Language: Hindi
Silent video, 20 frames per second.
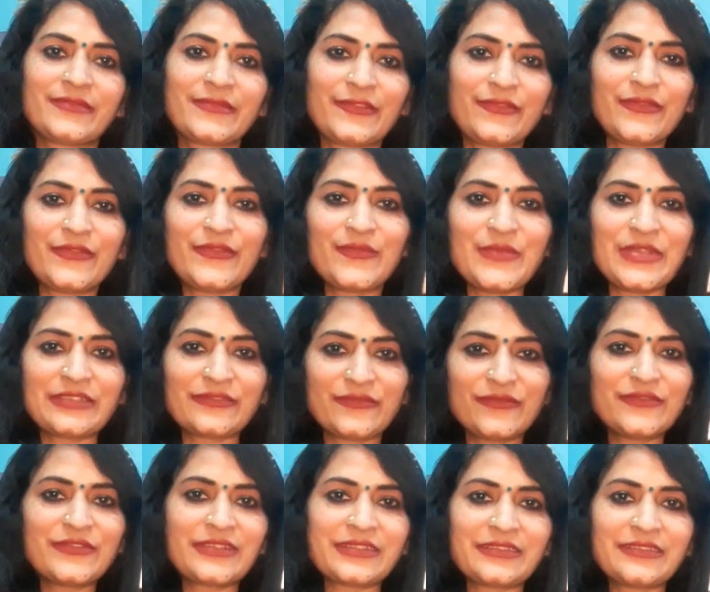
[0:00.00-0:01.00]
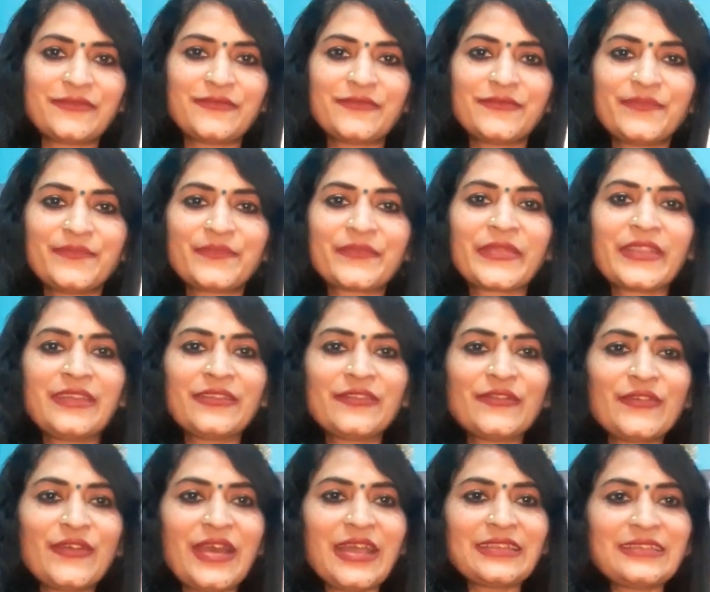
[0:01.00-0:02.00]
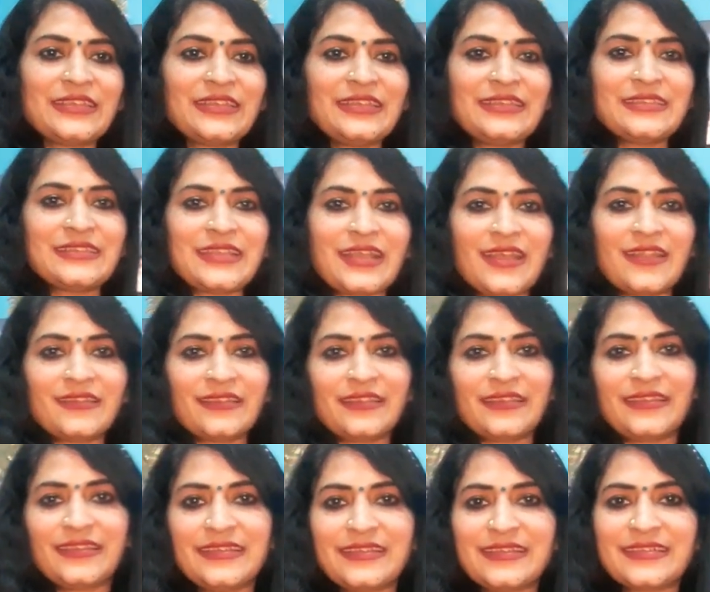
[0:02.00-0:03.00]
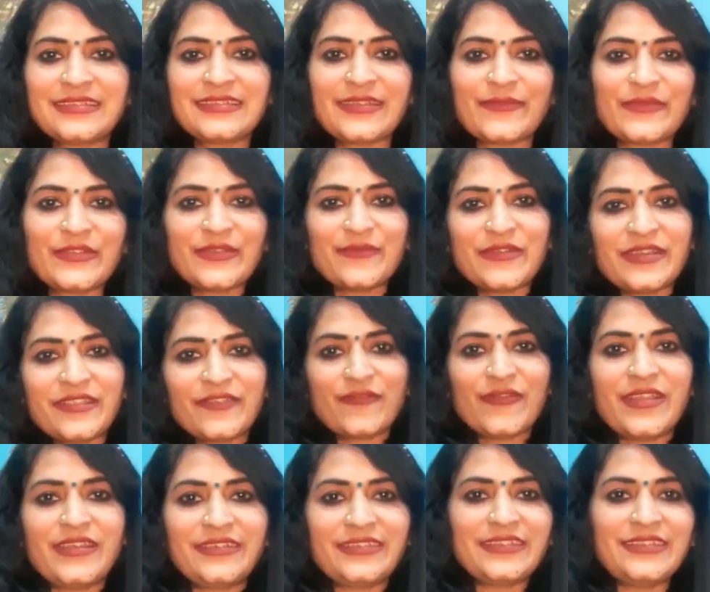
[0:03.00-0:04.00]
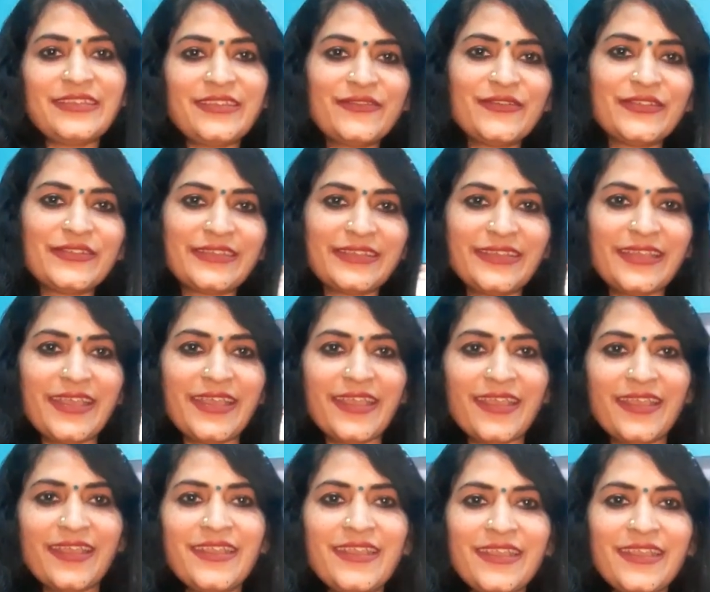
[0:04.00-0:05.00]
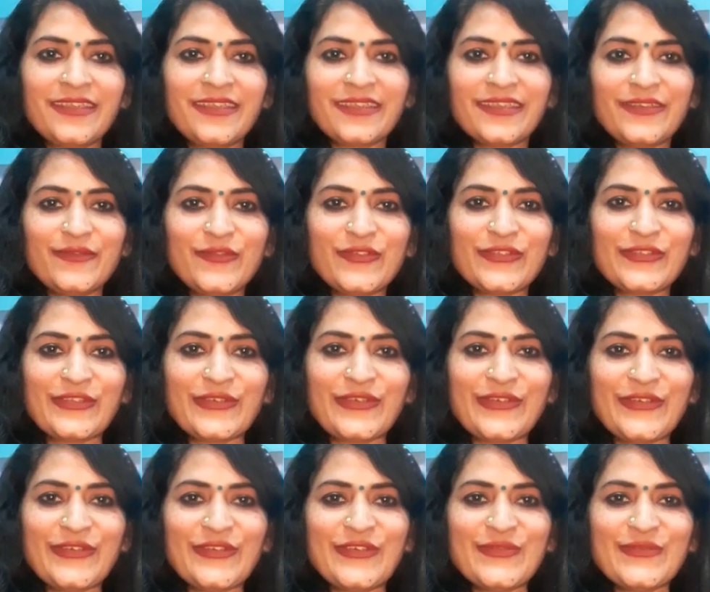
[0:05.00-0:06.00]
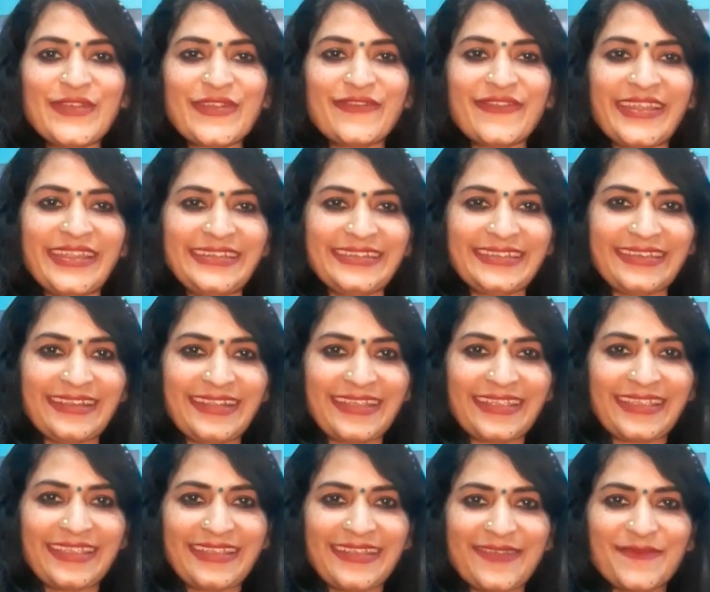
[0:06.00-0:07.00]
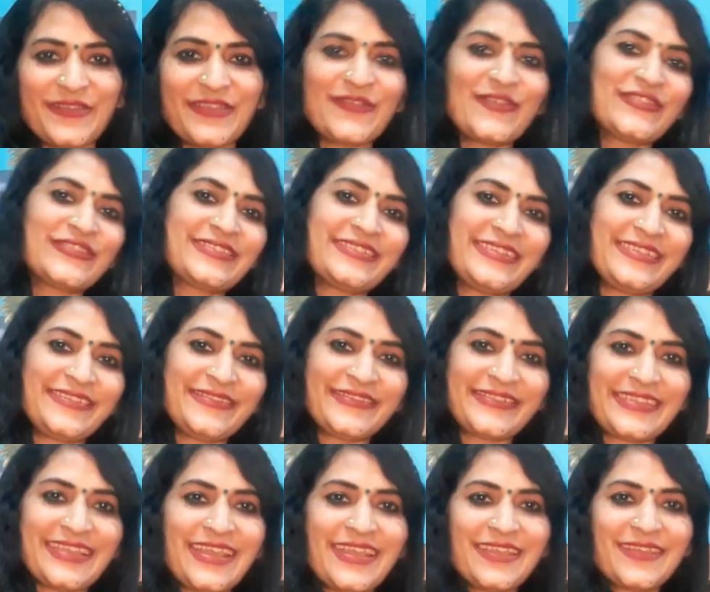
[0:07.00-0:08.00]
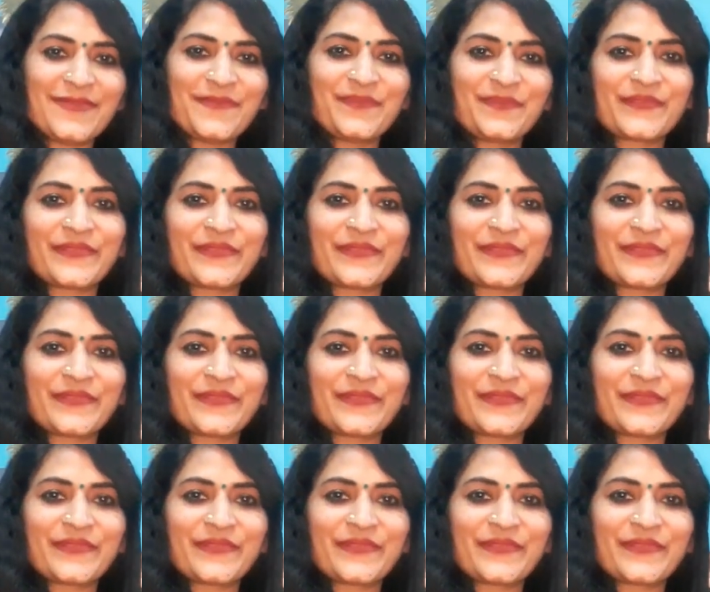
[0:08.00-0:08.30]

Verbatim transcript: तो मैं शुरू करती हूँ तो अच्छे इंसान की सबसे बड़ी क्वालिटी ये होती है कि वो दो लोगों में फाइट करा के कभी खुश नहीं होता है